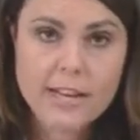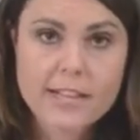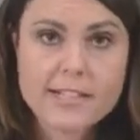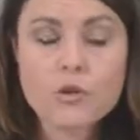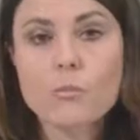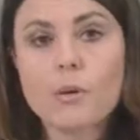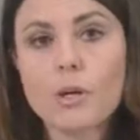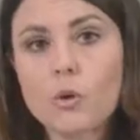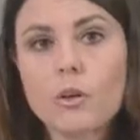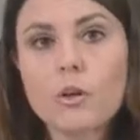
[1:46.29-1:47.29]
e siccome a
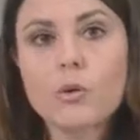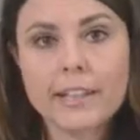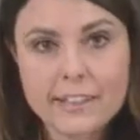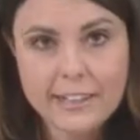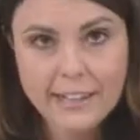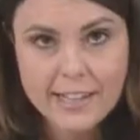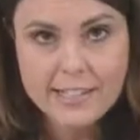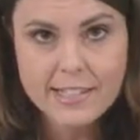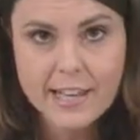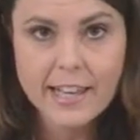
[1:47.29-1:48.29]
noi quello che
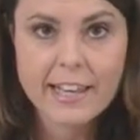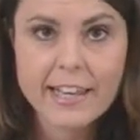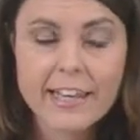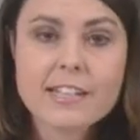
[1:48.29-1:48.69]
interessa è